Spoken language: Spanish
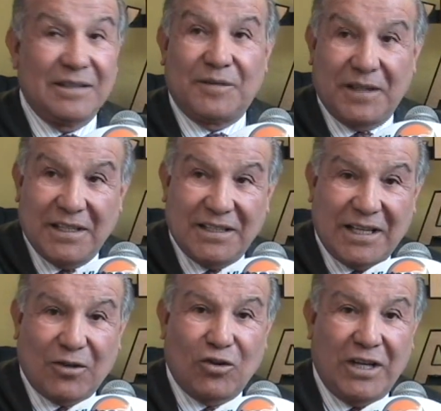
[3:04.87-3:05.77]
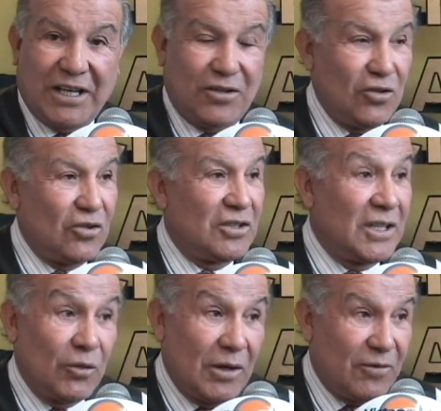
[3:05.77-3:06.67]
frente al colegio,
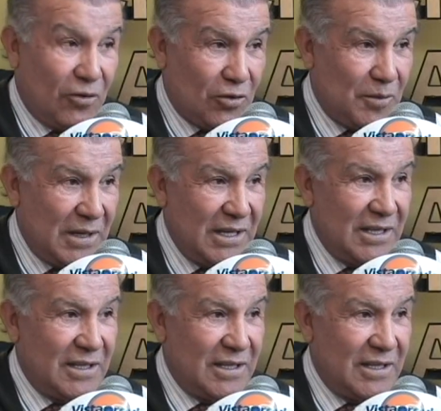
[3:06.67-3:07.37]
de igual forma.